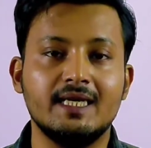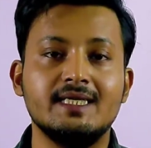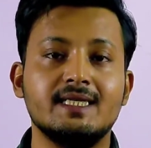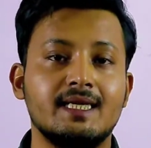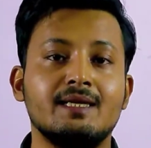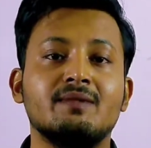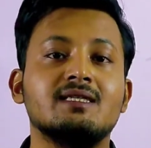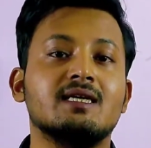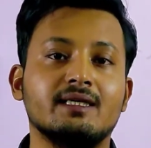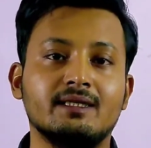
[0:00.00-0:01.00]
এই যে
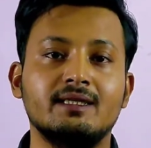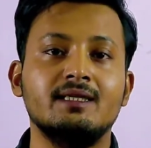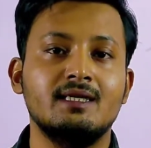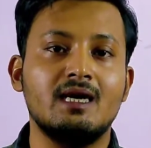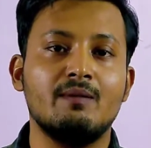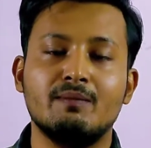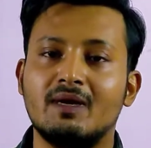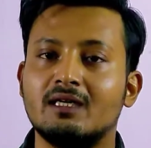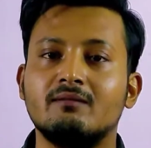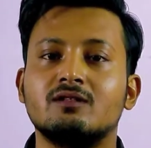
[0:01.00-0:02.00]
এমএসআই আমরা
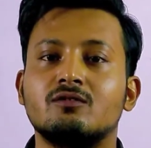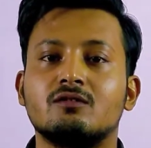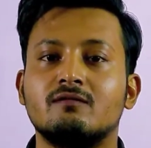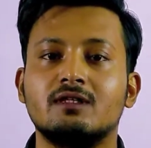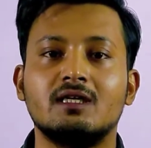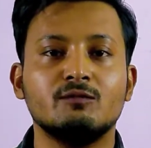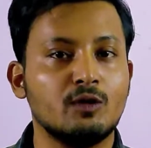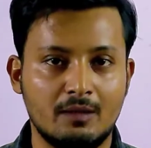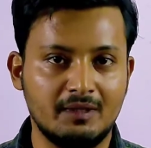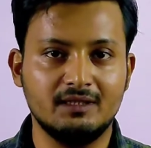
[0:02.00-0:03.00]
মাল্টিপল সোর্স অফ ইনকাম
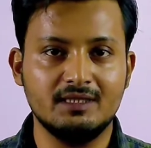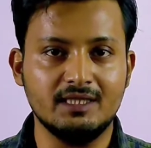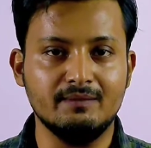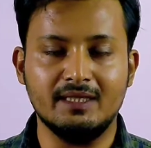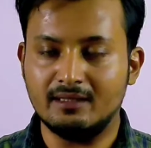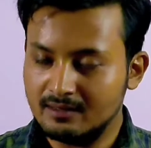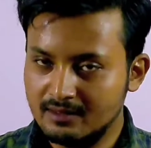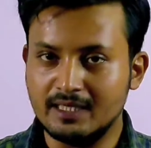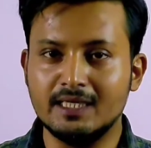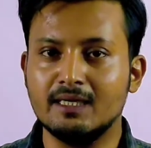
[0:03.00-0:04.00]
তো কামাতে চাই মানে
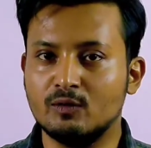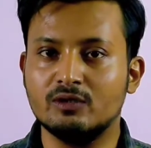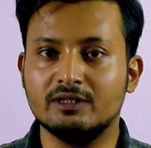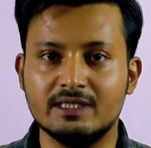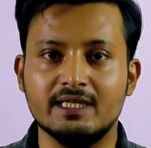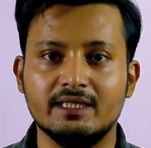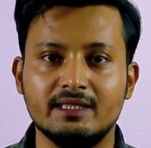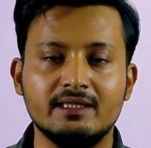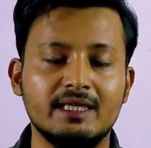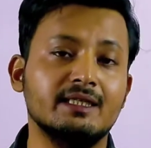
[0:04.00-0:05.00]
ইনকাম করতে চাই
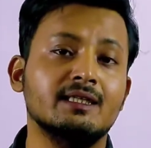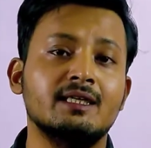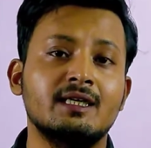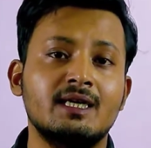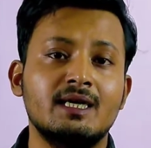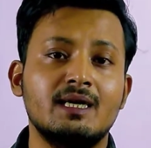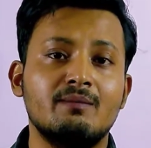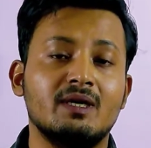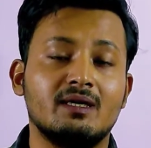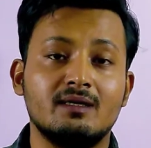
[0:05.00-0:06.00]
রাইট
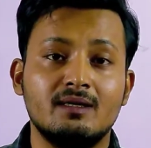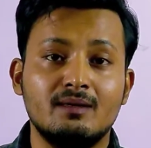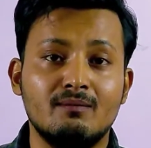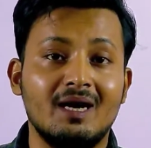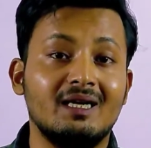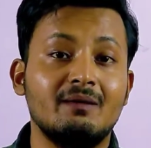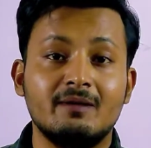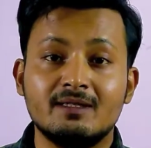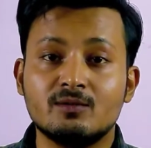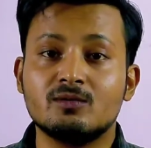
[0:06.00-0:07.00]
বাট
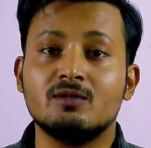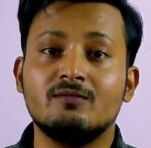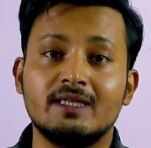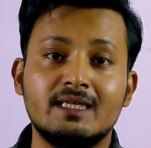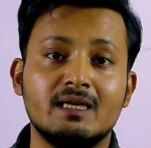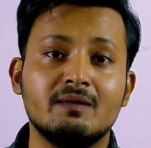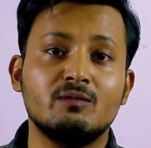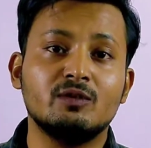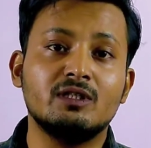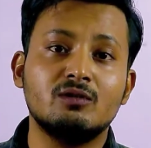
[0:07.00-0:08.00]
মাল্টিপল সোর্স অফ
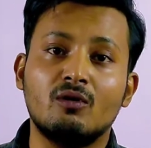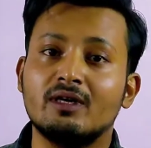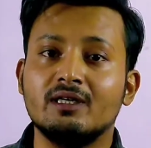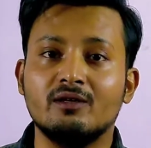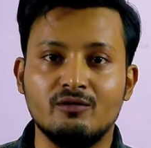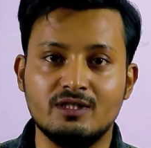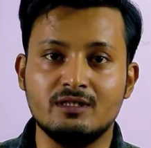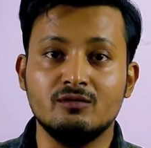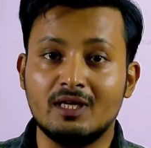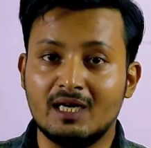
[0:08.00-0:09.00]
ইনকামের মধ্যে কিন্তু অনেক রয়েছে
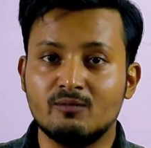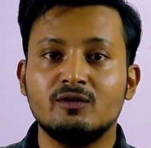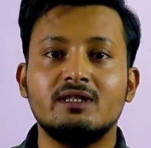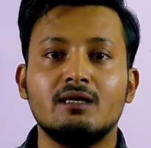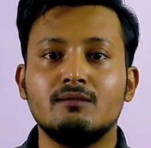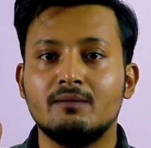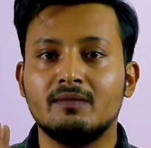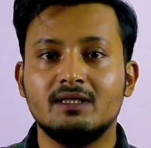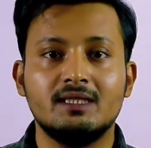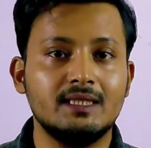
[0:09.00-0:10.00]
কিন্তু তার মধ্যে আমি
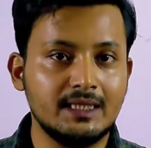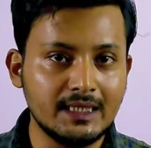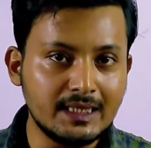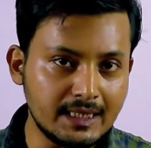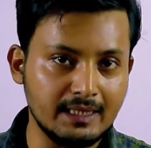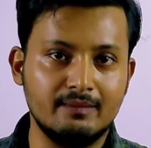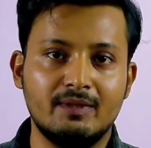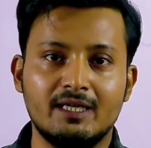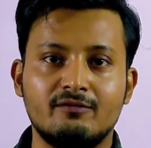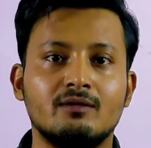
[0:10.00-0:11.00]
আপনাদেরকে তিনটে
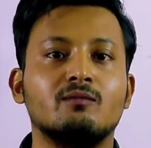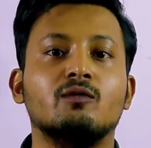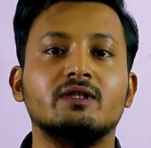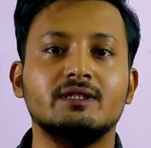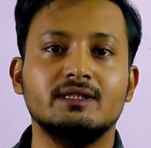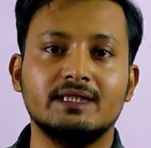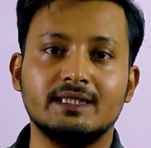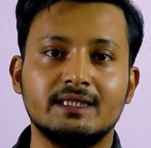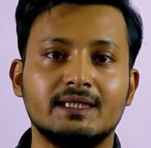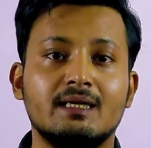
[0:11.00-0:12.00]
প্ল্যাটফর্ম বলছি
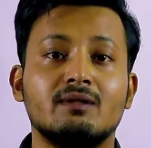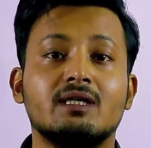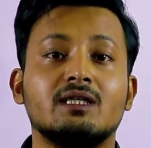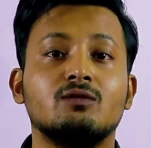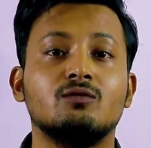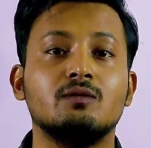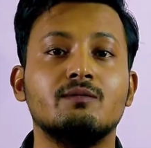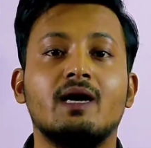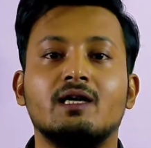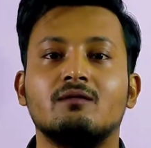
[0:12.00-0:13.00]
যেখান থেকে আপনারা কিন্তু খুবই
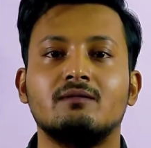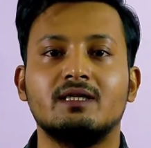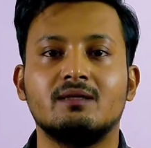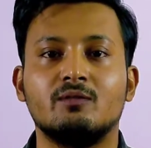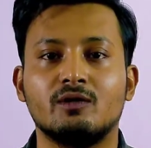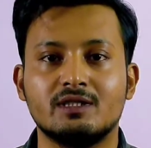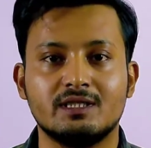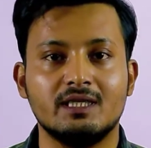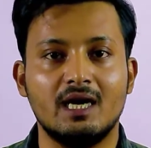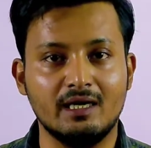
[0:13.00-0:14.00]
ভালোভাবে একটা
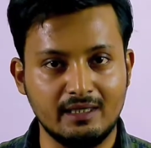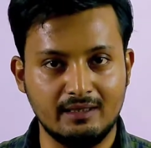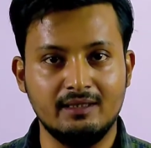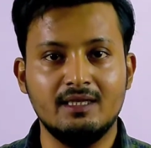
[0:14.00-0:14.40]
পটেনশিয়াল আর্নিং